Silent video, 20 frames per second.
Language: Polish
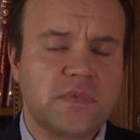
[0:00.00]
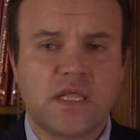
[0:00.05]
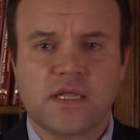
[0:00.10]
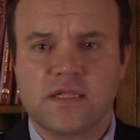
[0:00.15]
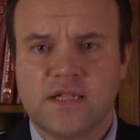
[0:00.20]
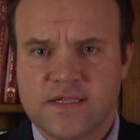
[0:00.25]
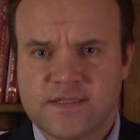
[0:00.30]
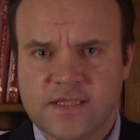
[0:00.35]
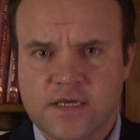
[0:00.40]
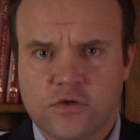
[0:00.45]

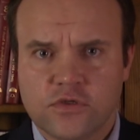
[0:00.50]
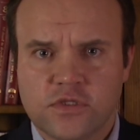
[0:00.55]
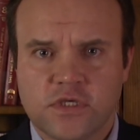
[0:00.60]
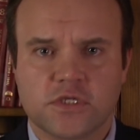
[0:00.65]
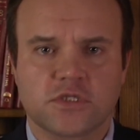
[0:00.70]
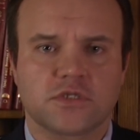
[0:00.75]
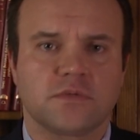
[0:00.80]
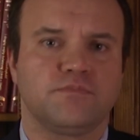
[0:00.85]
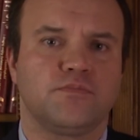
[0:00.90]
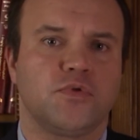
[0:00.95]
Dlatego
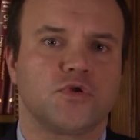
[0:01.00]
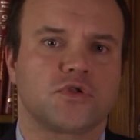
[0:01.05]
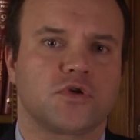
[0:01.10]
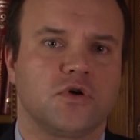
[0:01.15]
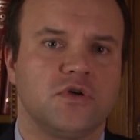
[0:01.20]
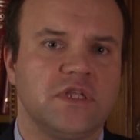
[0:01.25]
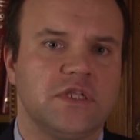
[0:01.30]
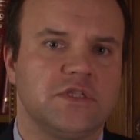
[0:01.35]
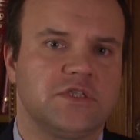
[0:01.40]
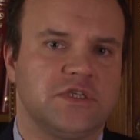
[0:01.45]
też pod
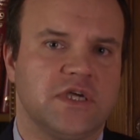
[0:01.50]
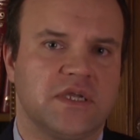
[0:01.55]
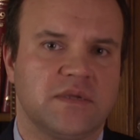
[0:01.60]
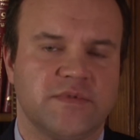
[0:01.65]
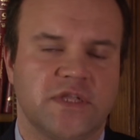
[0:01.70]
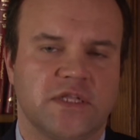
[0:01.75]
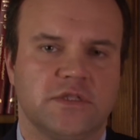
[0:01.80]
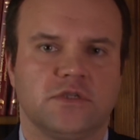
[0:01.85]
koniec sierpnia